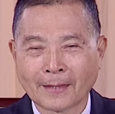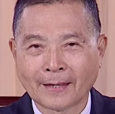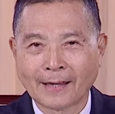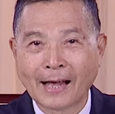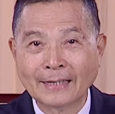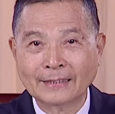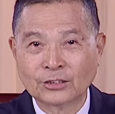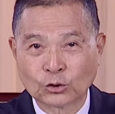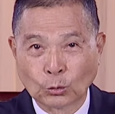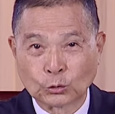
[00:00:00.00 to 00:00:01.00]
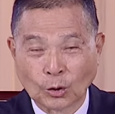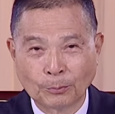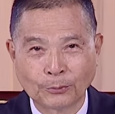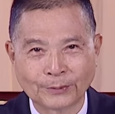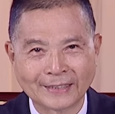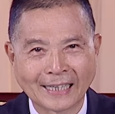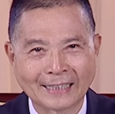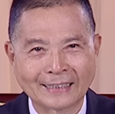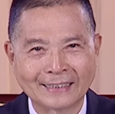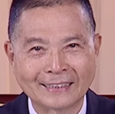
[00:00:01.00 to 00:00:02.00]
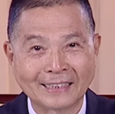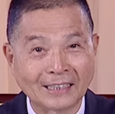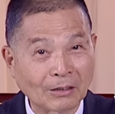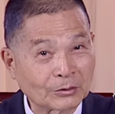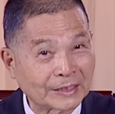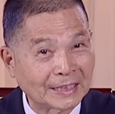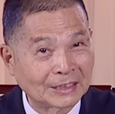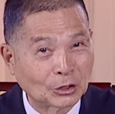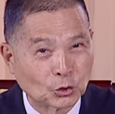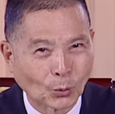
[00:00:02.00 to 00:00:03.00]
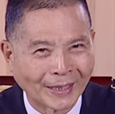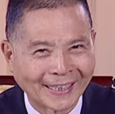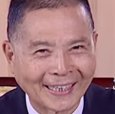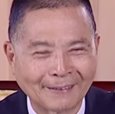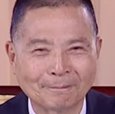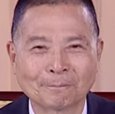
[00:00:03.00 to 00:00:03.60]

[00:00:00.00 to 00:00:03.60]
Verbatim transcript: 和你所求不一样，你要学习转念，